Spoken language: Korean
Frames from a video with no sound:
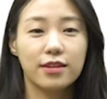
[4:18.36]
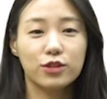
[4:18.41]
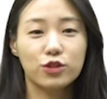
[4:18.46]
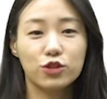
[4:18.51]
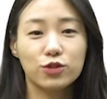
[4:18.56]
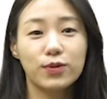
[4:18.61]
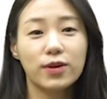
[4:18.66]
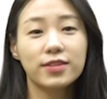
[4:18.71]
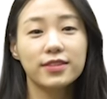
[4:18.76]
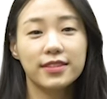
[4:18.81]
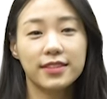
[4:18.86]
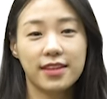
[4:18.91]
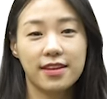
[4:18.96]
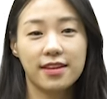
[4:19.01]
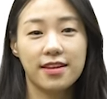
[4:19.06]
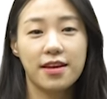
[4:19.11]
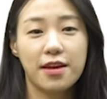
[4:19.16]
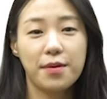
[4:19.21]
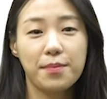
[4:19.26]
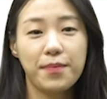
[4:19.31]
두
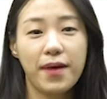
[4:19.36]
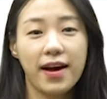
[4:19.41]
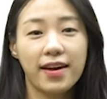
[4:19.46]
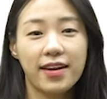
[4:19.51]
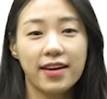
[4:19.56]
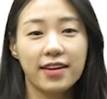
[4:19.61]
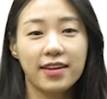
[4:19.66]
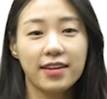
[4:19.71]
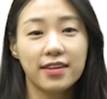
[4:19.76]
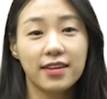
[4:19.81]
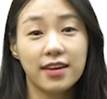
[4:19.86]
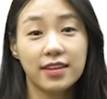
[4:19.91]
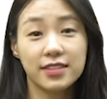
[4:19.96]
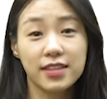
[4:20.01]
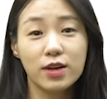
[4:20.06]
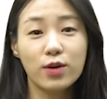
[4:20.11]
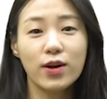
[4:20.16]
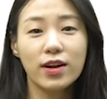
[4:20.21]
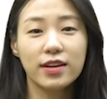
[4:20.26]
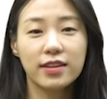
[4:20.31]
번째, 발행인
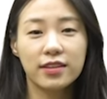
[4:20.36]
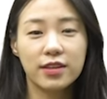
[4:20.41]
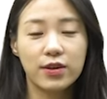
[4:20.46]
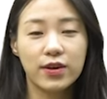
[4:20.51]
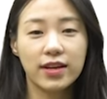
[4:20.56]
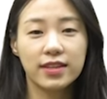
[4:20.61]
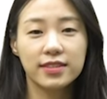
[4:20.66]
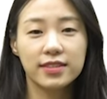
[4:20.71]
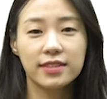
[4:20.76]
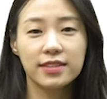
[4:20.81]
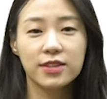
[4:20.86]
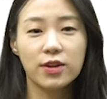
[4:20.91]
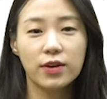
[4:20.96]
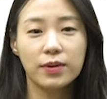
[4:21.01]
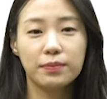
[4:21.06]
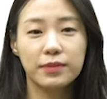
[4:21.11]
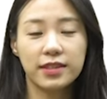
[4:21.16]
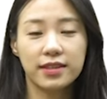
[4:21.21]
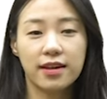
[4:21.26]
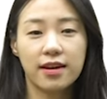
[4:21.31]
계좌관리기관
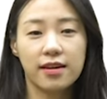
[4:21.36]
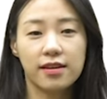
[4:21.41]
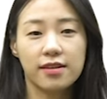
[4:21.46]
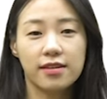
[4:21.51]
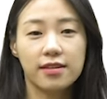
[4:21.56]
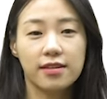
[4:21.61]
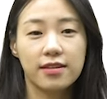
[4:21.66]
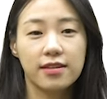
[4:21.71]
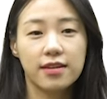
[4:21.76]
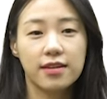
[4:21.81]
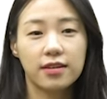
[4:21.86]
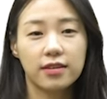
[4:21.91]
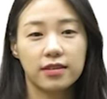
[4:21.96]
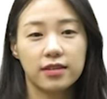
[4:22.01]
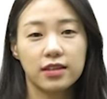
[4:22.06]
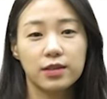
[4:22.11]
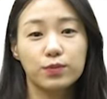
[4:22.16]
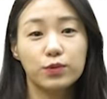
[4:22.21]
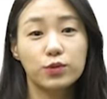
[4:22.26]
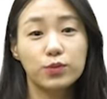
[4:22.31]
신설입니다.
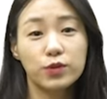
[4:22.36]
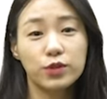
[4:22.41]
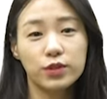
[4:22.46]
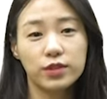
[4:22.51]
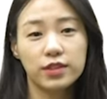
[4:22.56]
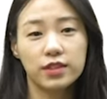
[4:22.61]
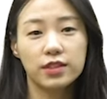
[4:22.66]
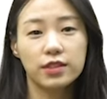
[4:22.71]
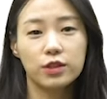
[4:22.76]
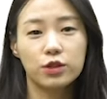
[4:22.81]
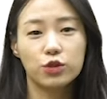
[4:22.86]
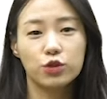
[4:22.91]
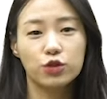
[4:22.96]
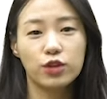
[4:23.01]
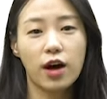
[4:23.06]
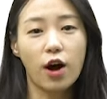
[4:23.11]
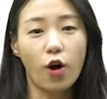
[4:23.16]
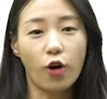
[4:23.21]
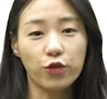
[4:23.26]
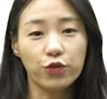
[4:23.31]
이 부분은
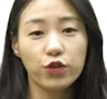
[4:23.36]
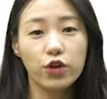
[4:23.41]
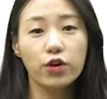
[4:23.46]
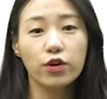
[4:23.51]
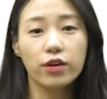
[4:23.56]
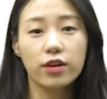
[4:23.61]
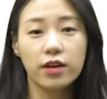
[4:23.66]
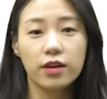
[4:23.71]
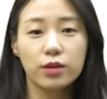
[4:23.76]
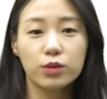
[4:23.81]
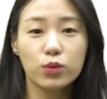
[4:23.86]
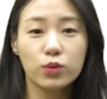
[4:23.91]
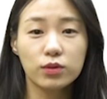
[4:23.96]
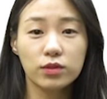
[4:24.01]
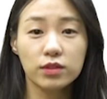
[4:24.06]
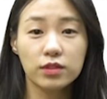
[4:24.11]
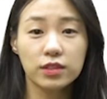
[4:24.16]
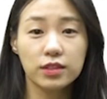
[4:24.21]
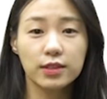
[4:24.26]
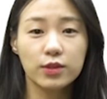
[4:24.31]
누가 어떻게
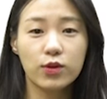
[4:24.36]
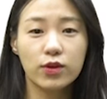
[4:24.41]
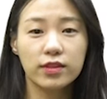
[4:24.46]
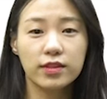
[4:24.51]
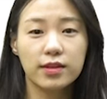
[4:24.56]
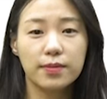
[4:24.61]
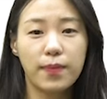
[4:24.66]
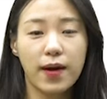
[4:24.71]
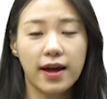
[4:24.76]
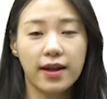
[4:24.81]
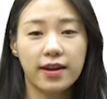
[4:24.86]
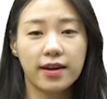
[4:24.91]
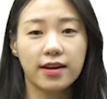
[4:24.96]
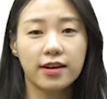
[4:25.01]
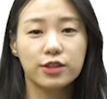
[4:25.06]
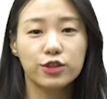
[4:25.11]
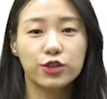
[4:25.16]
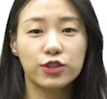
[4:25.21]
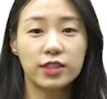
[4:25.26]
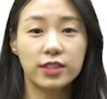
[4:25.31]
토큰증권을
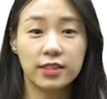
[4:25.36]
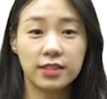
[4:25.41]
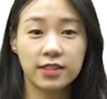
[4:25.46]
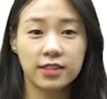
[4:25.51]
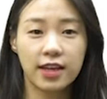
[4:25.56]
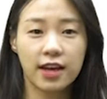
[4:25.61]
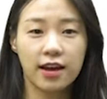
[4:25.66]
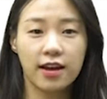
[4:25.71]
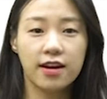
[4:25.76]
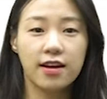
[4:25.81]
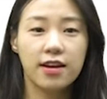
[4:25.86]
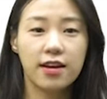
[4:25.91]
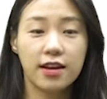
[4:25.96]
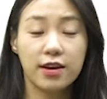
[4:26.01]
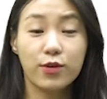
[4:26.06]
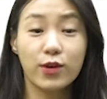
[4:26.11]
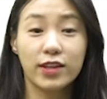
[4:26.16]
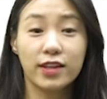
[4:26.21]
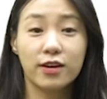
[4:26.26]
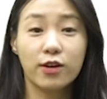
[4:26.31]
발행할 수 있느냐에
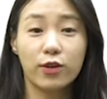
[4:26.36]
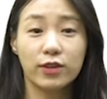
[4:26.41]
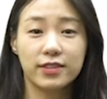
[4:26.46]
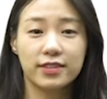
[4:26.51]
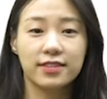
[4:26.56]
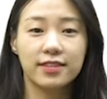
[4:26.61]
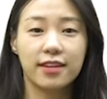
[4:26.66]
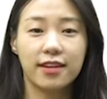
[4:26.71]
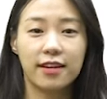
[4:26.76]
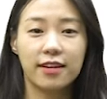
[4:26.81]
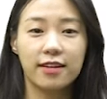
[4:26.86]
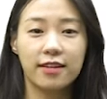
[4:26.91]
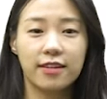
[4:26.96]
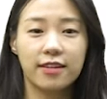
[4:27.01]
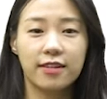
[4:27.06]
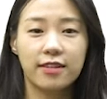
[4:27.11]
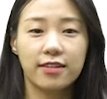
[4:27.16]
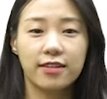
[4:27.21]
관한 것인데요.